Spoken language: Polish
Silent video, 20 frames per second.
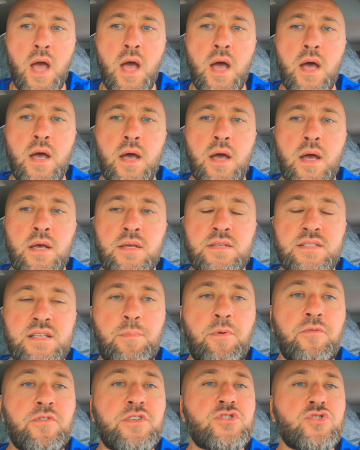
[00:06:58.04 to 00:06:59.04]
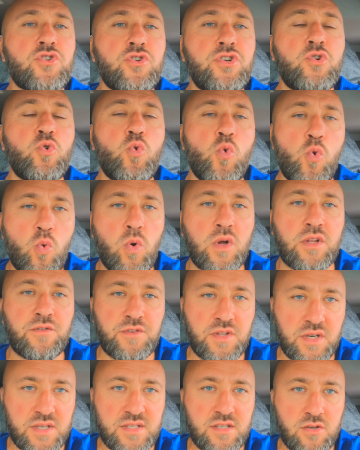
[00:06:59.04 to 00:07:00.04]
e, zapowietrzony układ
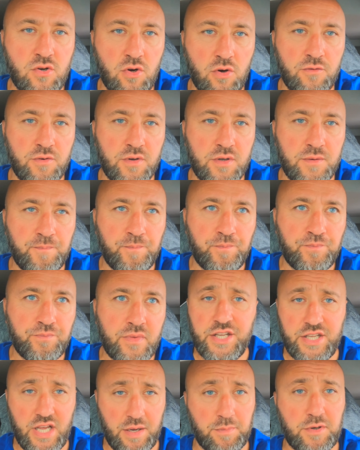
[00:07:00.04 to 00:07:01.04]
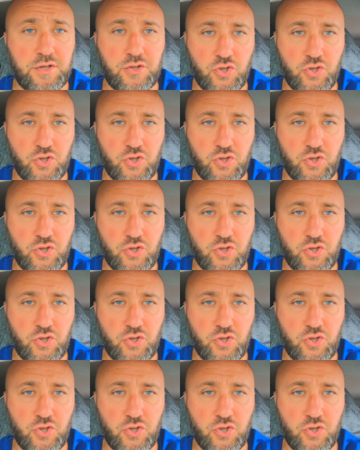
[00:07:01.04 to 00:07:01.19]
wtryskowy. Jakby